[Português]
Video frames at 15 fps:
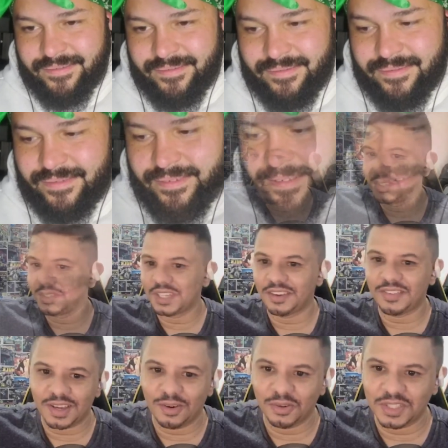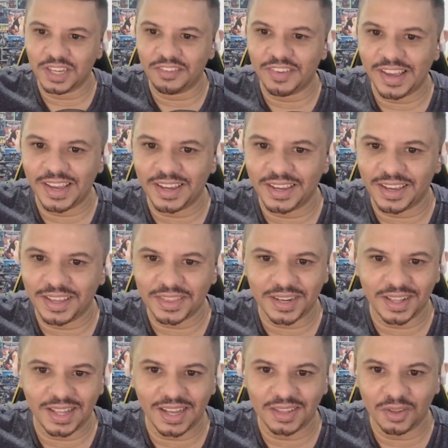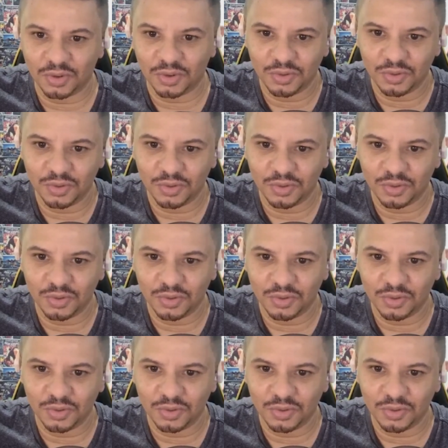Que é onde a, é onde a véia então, entra lá no. A Terry